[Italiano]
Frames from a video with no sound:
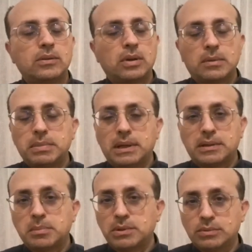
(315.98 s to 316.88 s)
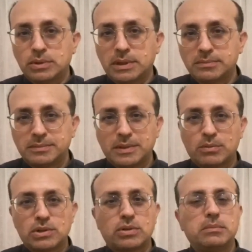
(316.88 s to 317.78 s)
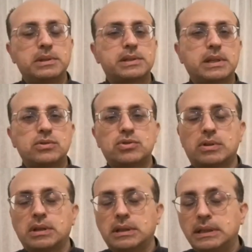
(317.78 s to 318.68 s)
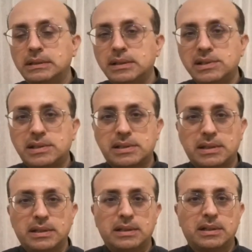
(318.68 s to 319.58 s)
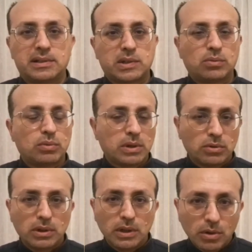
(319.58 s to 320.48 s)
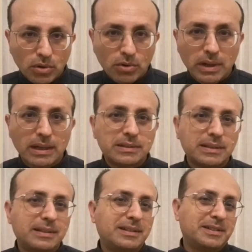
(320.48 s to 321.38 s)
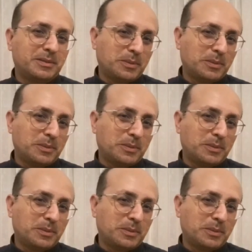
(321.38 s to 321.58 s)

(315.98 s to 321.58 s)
Non abbiate paura. Questo è il messaggio che lei disse al santuario dell'Incoronata,